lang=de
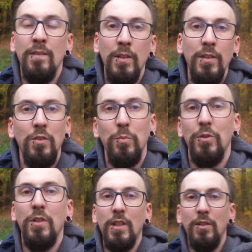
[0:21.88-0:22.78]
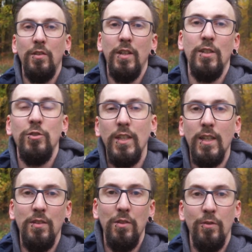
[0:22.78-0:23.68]
Was hier so besonders ist an der
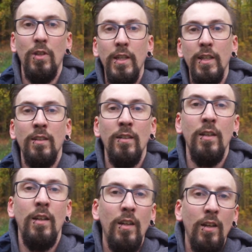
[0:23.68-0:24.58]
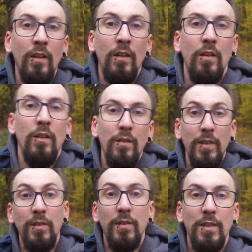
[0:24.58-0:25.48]
Stadtgrenze von Lich,
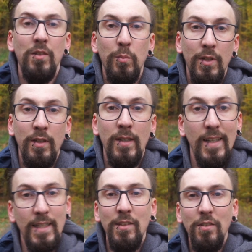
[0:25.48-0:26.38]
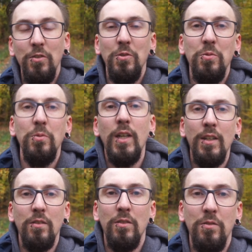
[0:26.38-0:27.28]
was das Ganze mit Grenzen zu tun
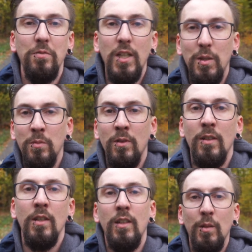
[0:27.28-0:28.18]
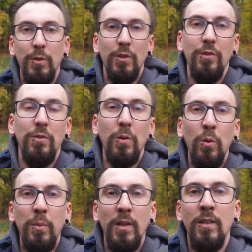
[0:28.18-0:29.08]
hat und vor allem mit
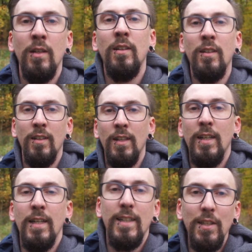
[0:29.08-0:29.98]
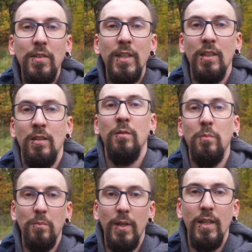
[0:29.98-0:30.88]
Osteuropa jetzt hier
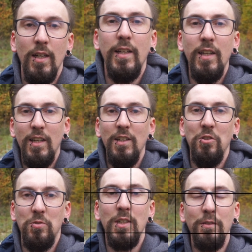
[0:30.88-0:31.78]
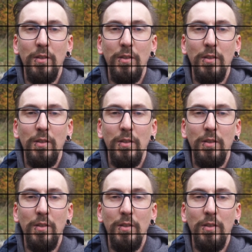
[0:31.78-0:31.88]
bei Kalinka History.